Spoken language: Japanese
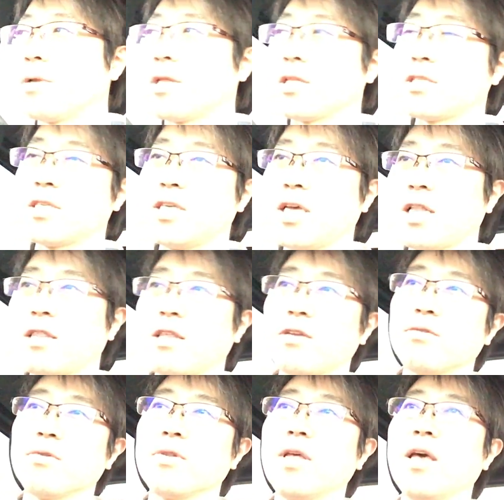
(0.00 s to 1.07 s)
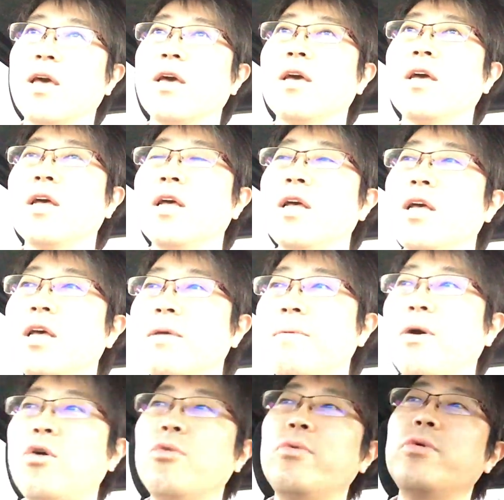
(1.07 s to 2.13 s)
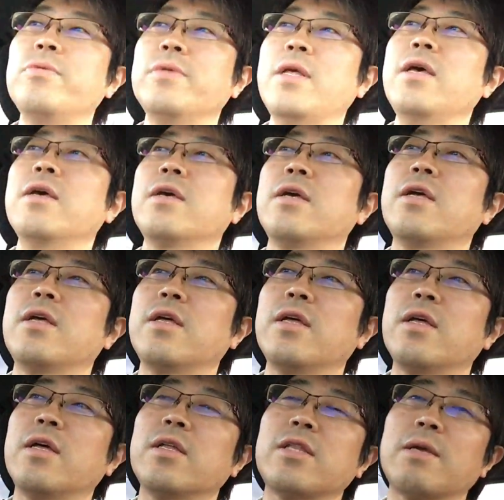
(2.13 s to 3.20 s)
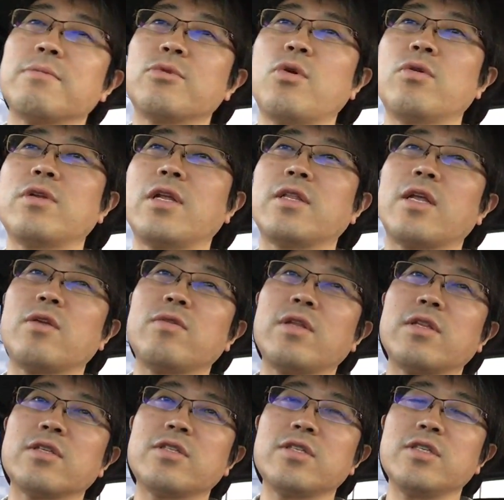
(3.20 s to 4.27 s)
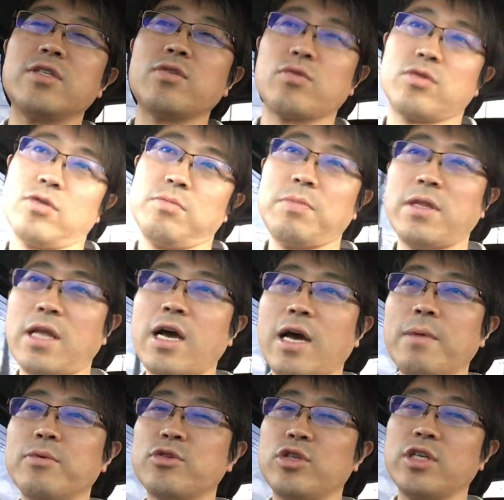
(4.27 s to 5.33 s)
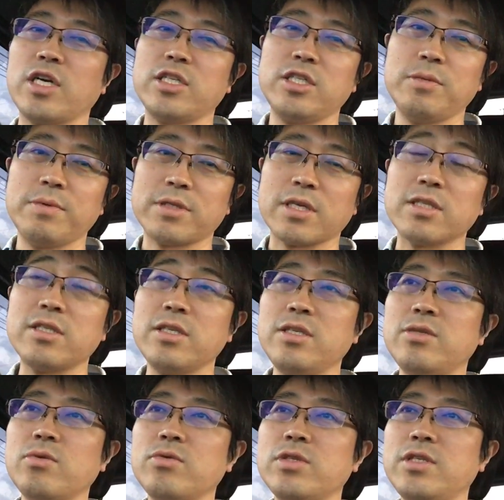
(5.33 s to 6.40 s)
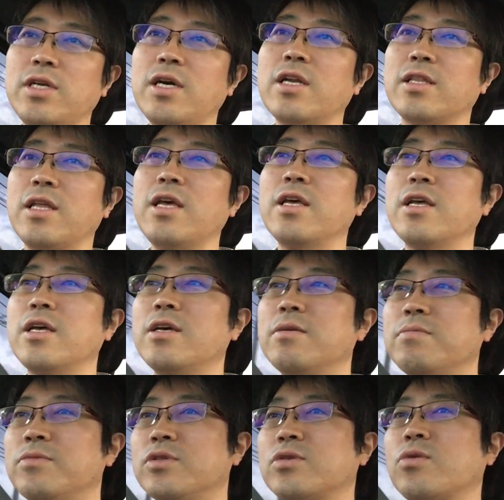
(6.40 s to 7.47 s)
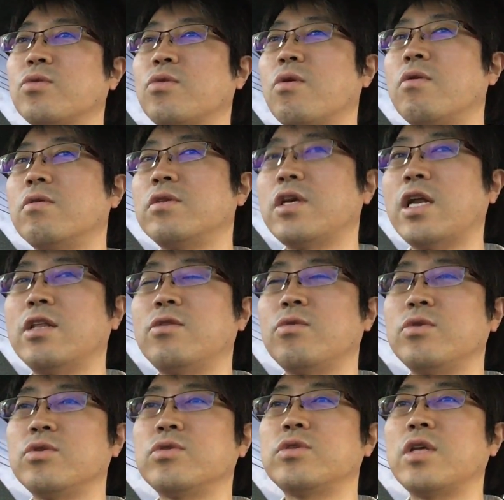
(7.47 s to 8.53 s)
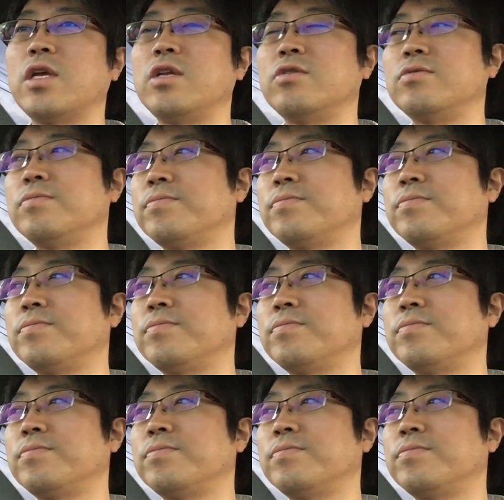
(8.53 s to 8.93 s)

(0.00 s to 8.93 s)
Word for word: また付き合ってるので、まあほぼほぼね多分こうなんだろうなって推測、まあ何回も繰り返し言ってますが推測しながらね息子とやり取りをしている。